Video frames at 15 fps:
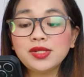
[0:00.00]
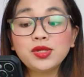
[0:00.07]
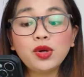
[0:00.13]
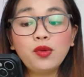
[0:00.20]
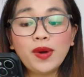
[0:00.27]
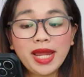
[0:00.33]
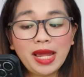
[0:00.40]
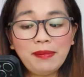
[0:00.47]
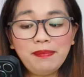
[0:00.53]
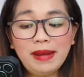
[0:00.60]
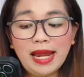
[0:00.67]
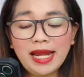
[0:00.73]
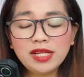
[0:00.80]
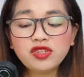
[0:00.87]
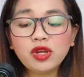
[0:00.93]
So, why
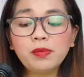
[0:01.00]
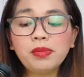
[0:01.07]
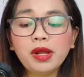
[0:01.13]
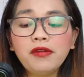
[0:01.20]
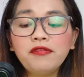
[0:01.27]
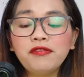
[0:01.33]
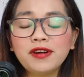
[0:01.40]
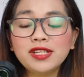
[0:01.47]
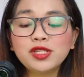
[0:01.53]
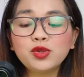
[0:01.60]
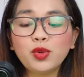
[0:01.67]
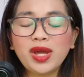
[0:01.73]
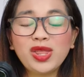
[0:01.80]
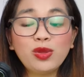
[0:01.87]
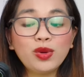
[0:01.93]
apply? Siyempre,
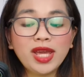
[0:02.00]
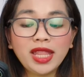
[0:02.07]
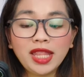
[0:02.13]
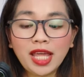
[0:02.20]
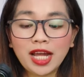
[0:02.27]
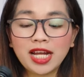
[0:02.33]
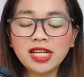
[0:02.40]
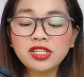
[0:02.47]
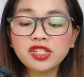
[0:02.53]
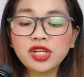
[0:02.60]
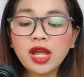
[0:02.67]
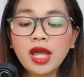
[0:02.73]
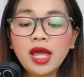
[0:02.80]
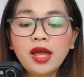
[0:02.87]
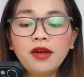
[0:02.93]
fast way to get cash